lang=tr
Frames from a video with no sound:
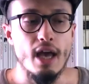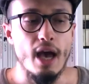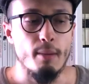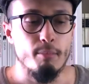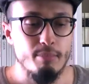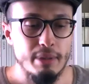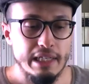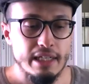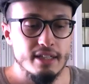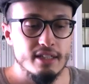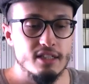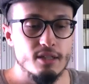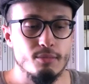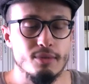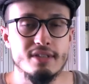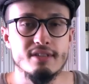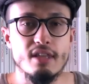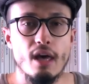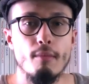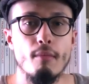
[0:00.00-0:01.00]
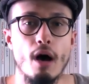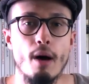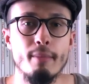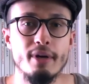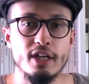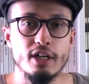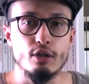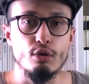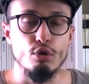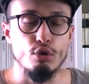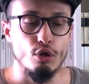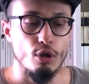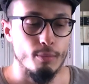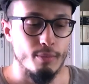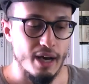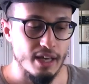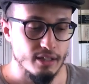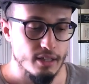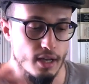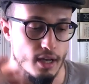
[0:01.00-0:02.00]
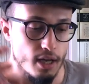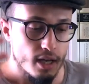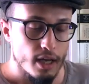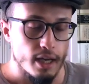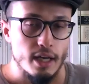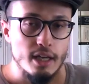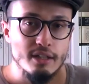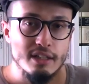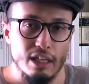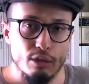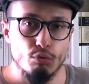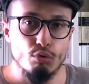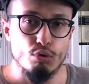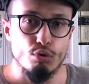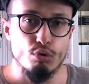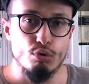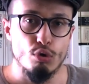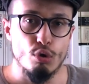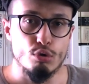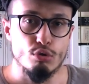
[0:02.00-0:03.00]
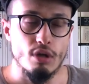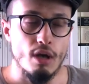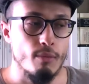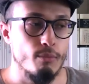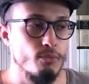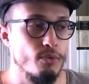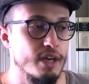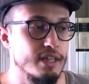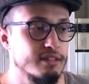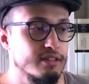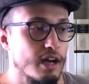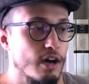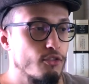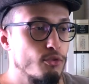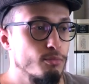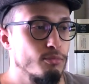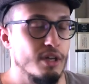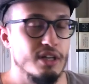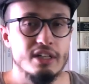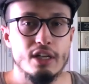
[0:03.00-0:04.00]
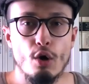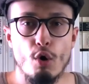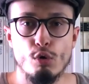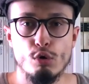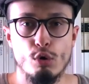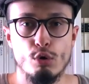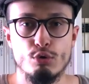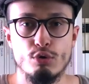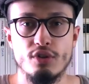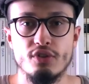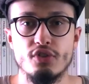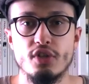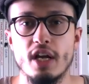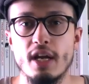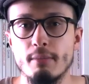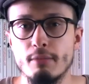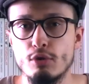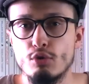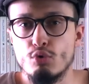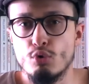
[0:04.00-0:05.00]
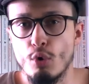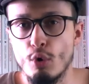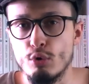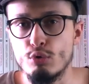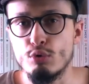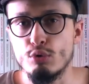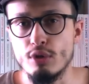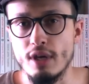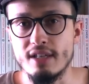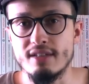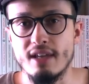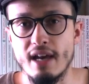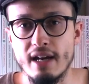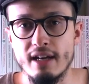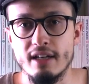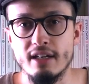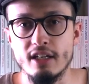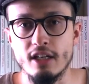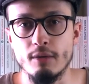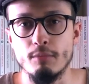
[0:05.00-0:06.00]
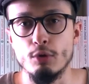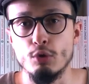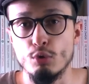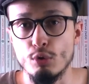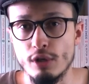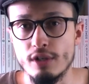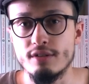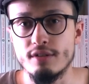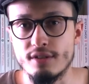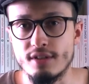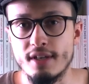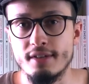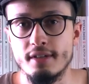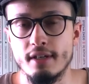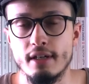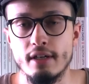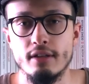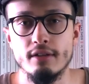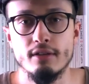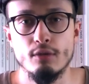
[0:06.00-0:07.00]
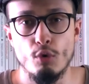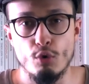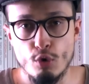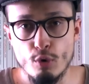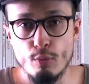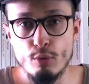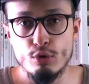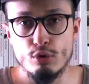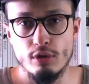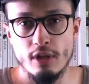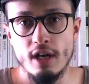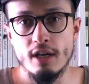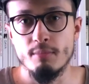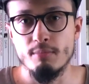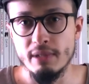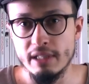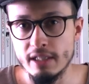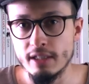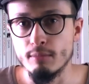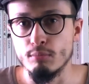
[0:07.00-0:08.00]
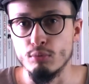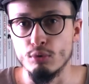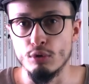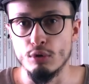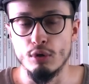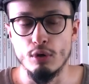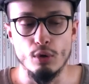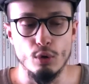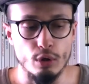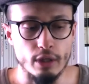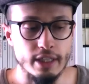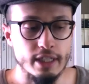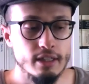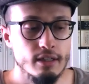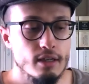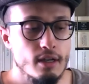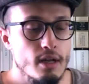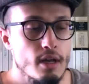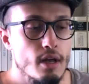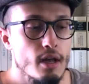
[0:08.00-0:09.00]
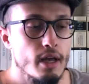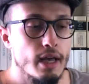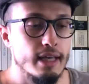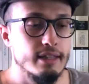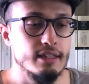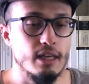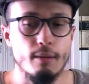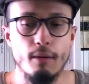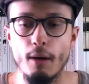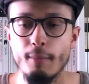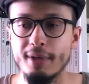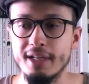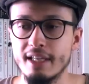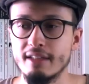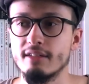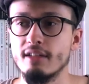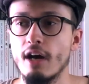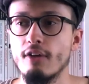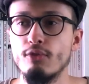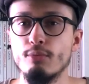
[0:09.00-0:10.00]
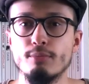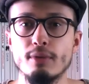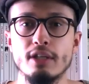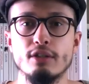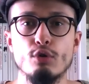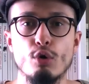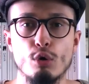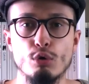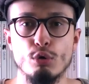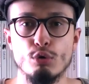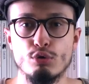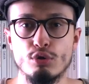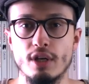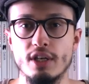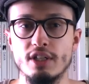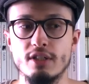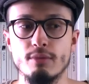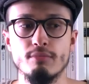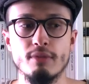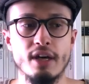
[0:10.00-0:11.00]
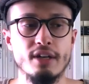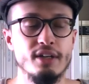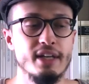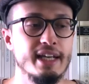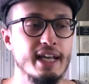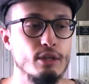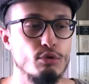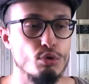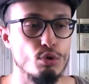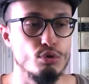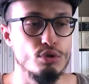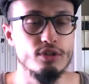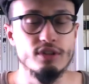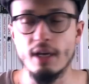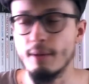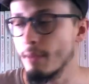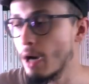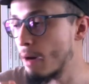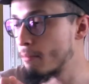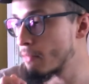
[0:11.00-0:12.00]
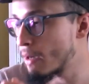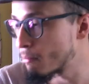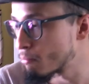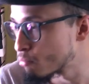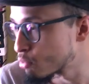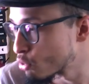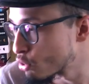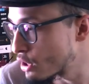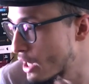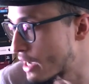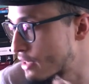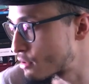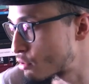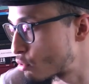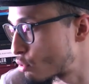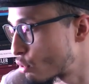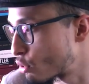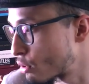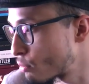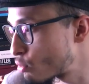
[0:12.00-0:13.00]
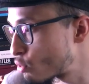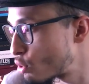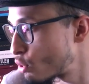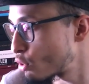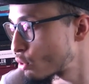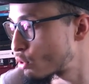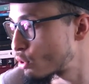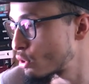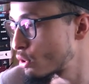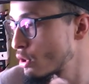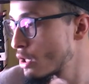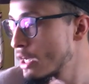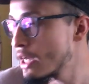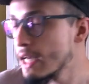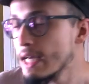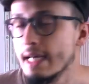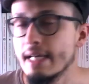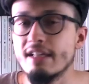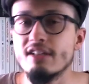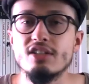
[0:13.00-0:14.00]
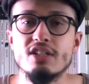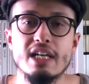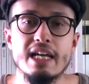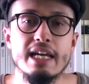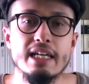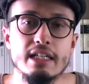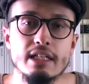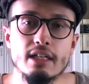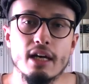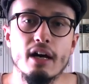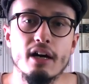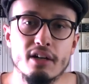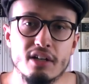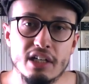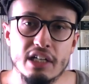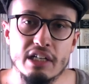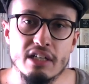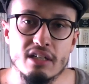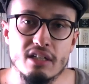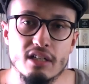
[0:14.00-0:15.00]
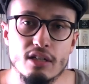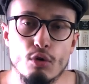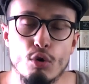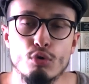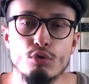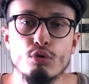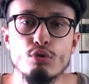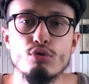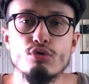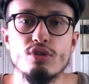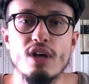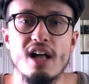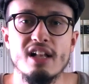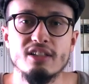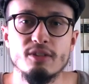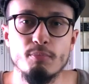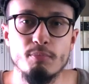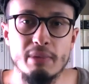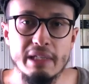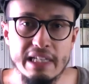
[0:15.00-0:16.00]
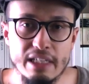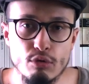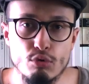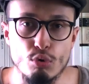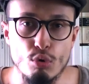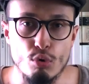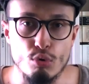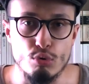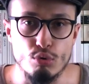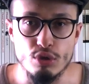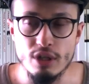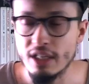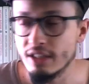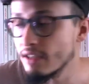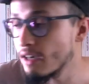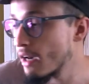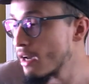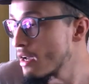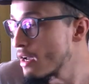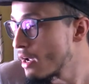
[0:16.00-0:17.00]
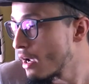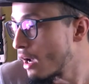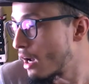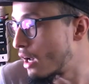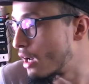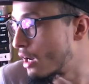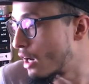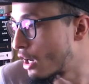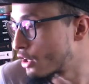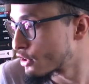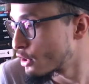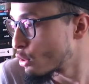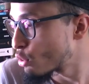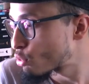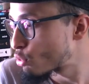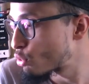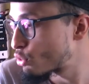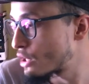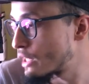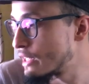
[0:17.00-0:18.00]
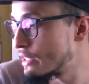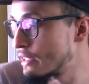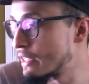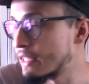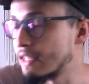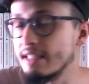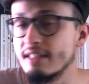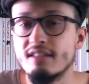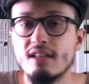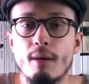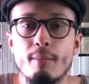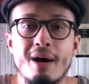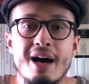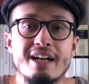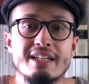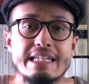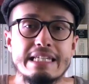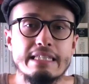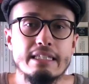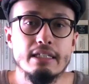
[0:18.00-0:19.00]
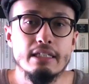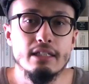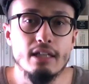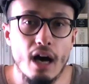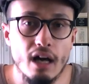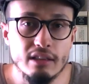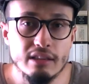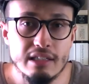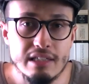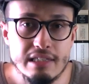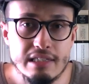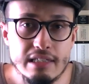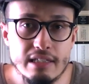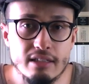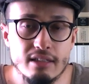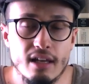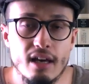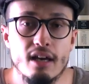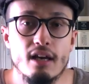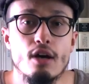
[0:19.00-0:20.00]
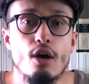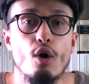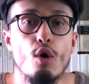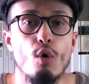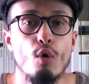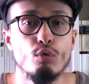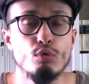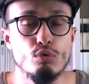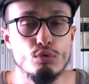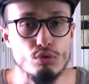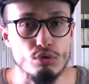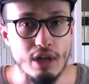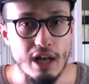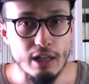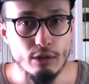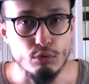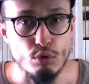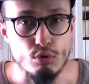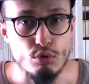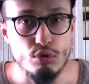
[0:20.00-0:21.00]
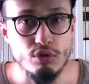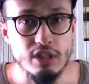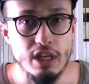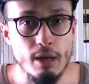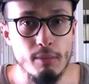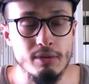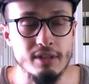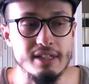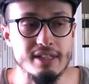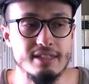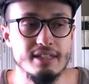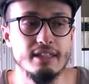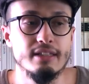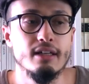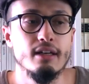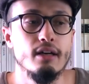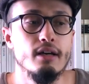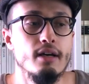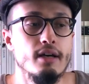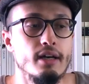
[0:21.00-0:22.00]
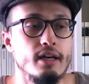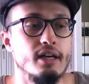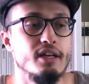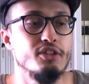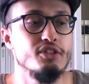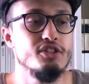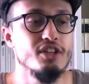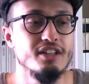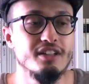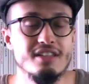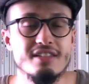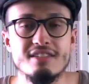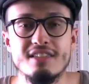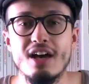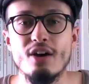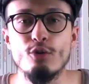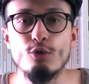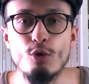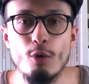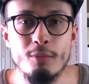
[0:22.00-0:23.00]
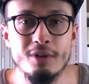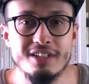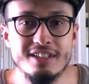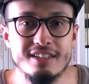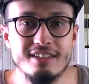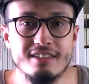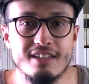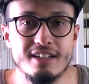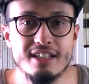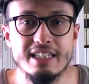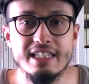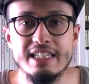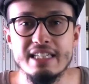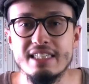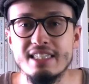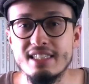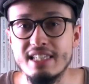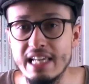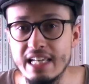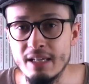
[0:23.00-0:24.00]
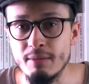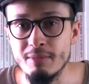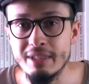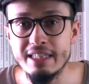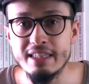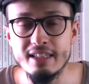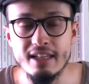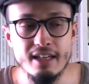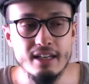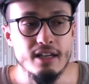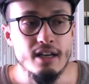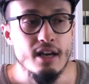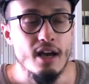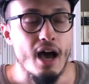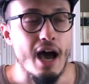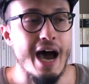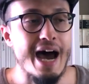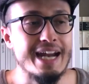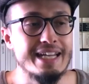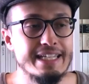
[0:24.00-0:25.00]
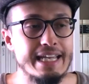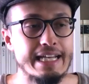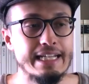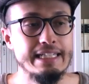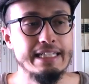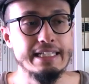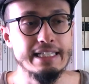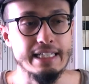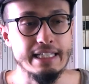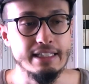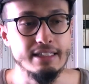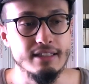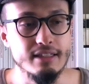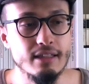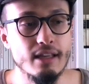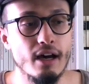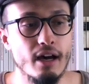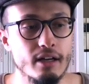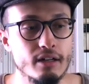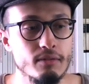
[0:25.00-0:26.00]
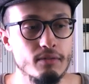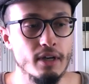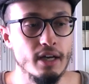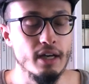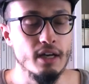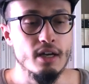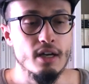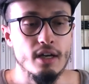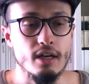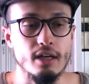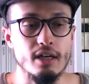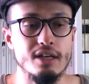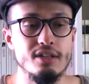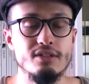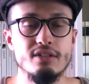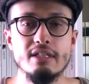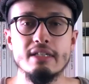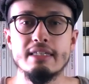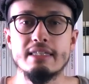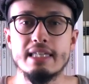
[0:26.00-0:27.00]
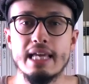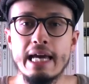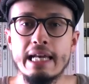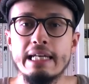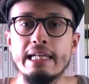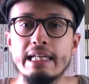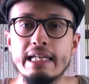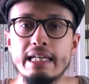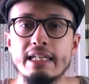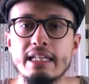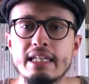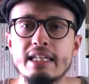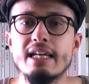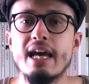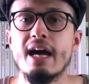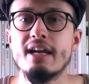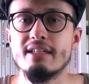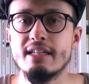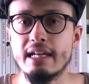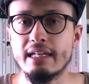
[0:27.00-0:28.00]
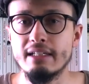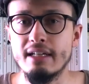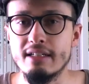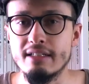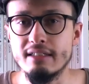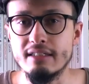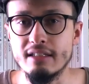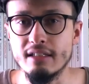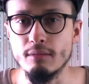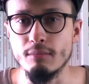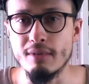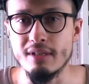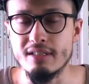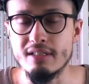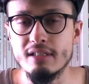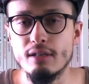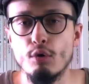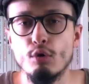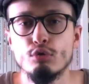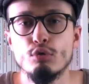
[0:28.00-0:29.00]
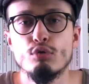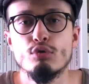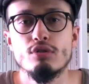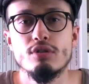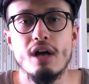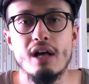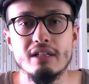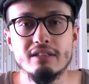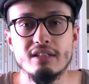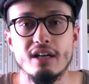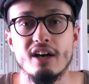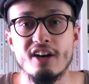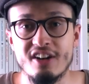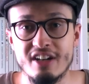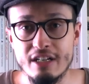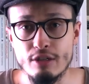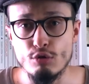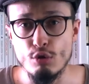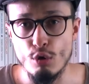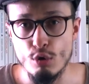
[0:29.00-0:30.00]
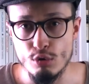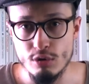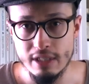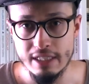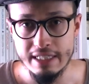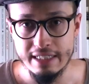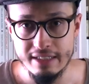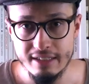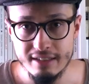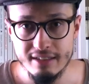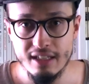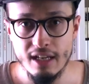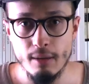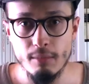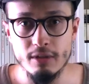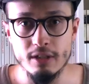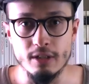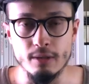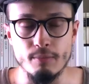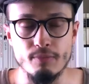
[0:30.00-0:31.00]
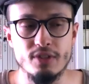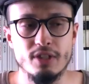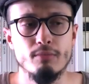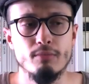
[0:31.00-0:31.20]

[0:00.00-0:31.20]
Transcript: Yani bilincimiz tamamen akıyor. Ben e, ne düşünüyorsam ve etrafımda ne oluyorsa James Joyce'un eserleri gibi Ulysses eserinin okumuşlar bilir bu olayı. E, tamamen etrafımda ne oluyorsa, içimden ne geçiyorsa tamamen bunu yansıtıyorum. Çünkü C'nin arayışı onun salt bilinç özü ya da e, Anayurt Oteli'ndeki Zebercet'in yalnızlığı da onun salt özü diyebiliriz. Ya da e, Canistan romanındaki Selim'in de erkeklik iktidarı ve e, cinselliğinin gerçekleştirilmesi onun salt arayış özleridir diyebilirim.